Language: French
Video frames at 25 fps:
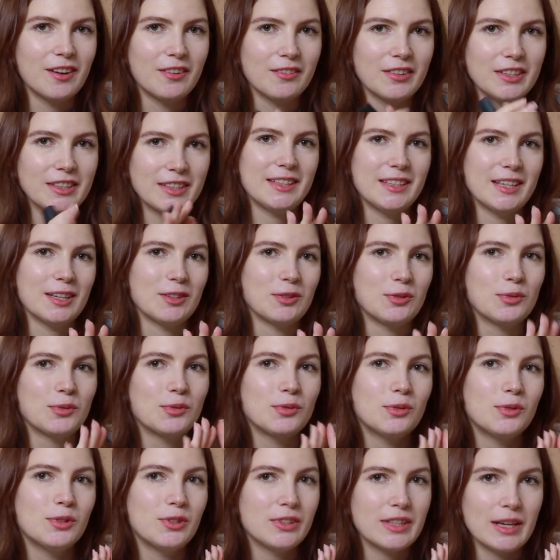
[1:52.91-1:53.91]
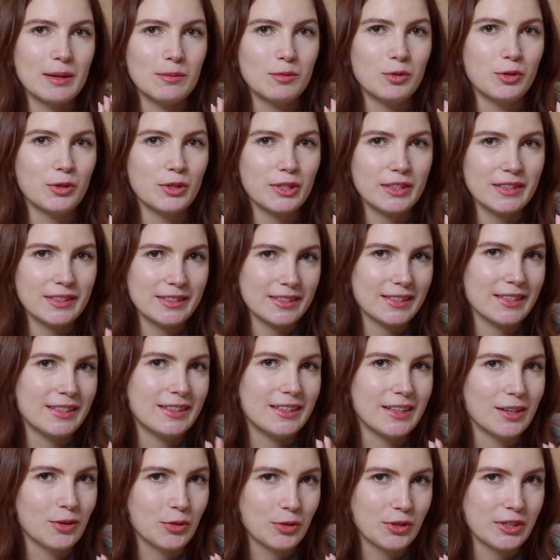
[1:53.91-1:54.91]
en fait il y a tout le tableau qui s'est
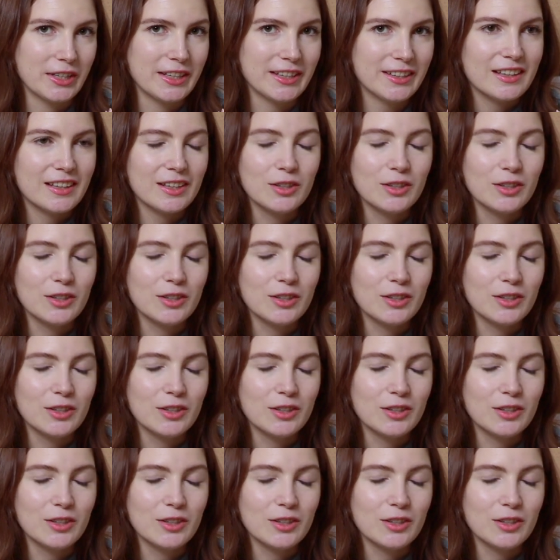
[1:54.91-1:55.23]
décroché.